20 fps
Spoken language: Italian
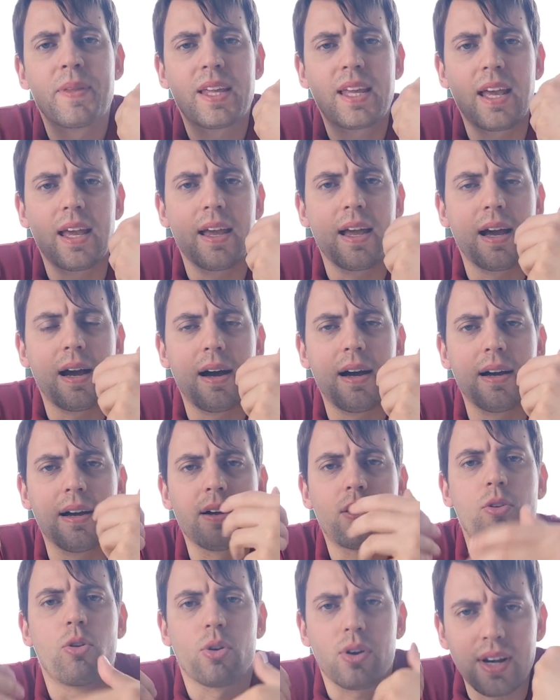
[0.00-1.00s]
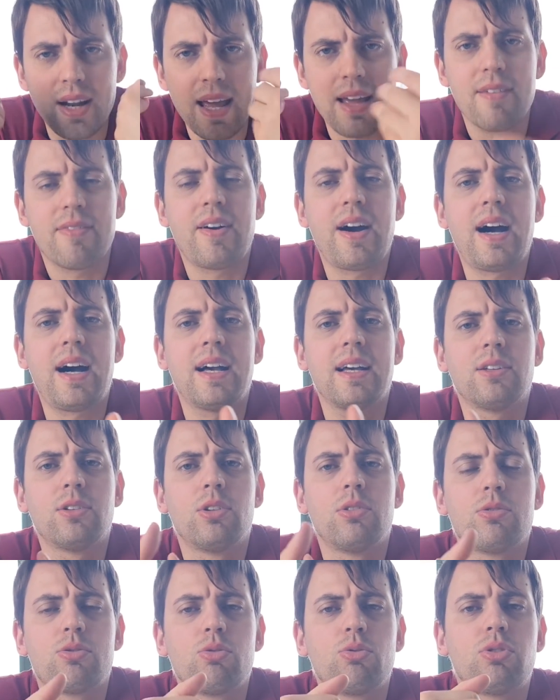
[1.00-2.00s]
che uh, correva
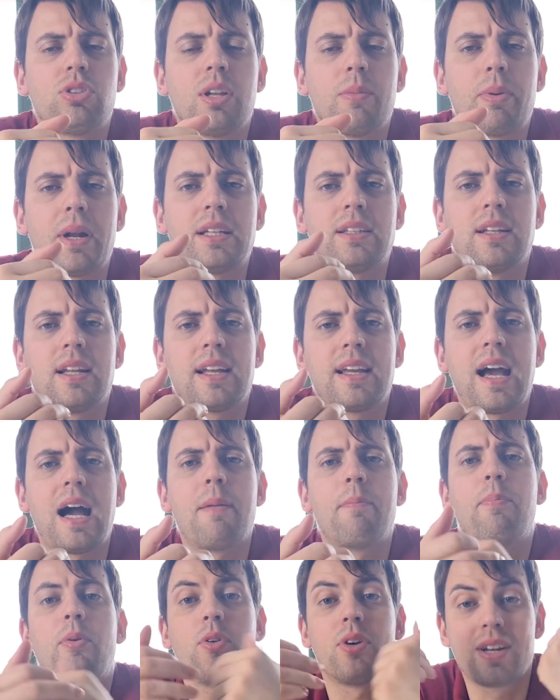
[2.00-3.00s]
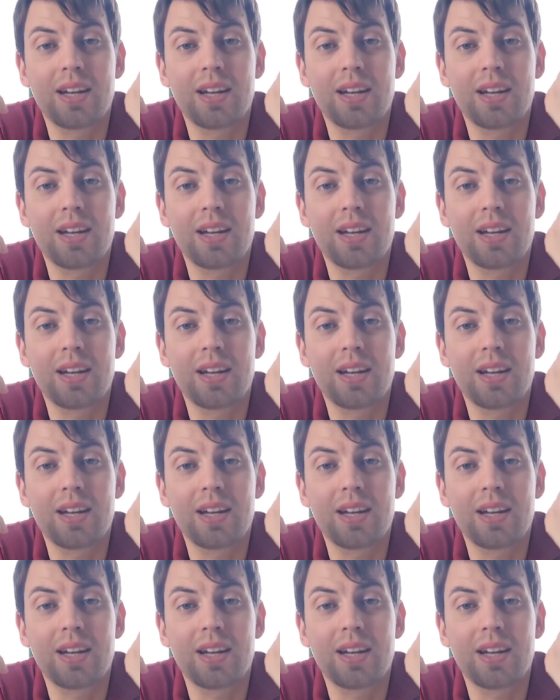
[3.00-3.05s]
su tutte le parti del campo,